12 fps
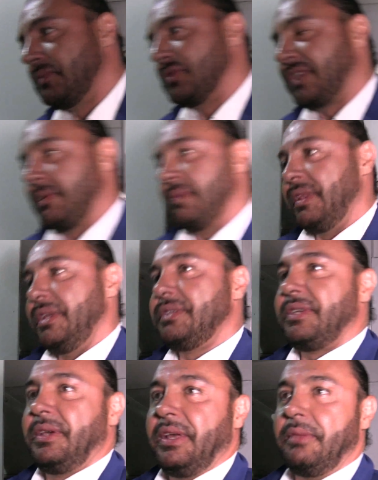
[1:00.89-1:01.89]
pues qué me
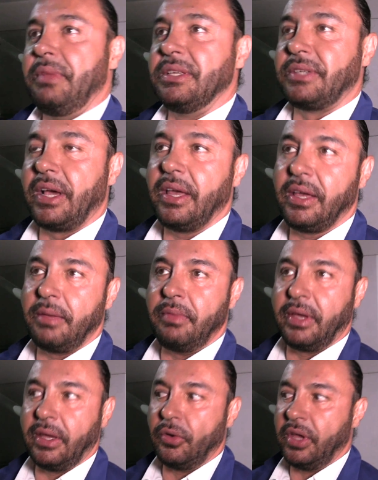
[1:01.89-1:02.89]
dice el mensaje que
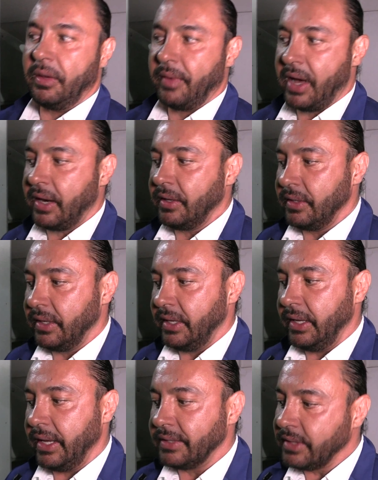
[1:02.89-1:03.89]
me quiero llevar
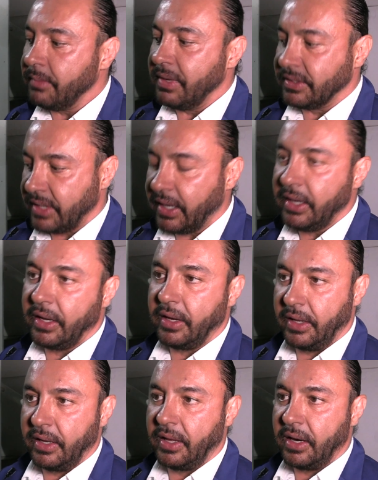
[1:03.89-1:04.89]
y es el mensaje que
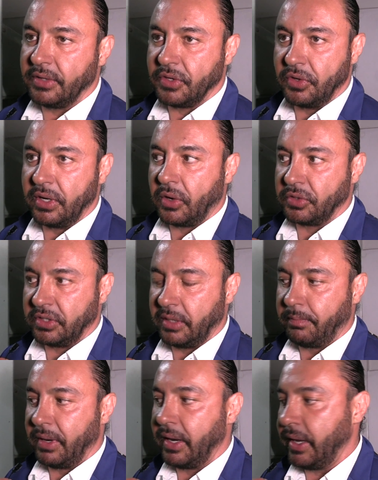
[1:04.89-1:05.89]
quiere dar la señora
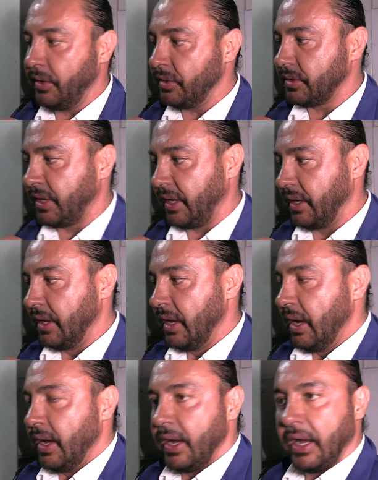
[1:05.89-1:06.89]
Rosita Pelayo, es que
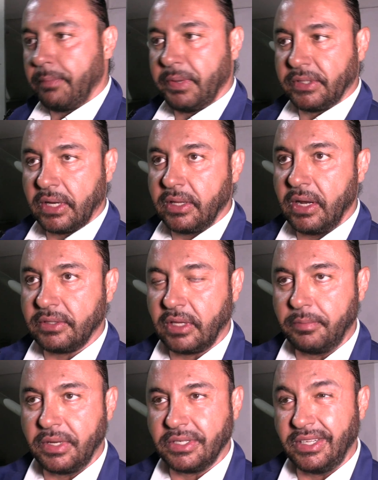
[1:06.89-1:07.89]
a pesar de las
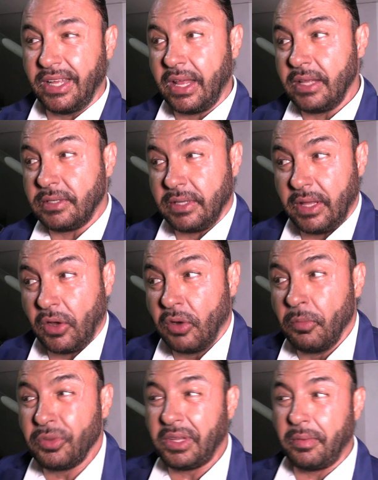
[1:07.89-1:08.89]
adversidades y de
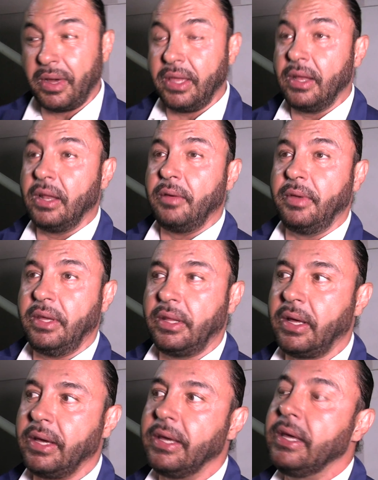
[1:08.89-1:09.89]
cómo te vaya en la
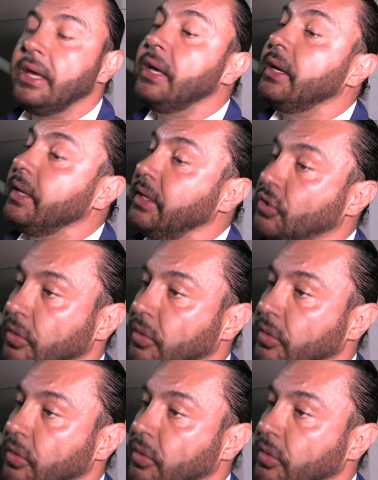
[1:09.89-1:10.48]
vida y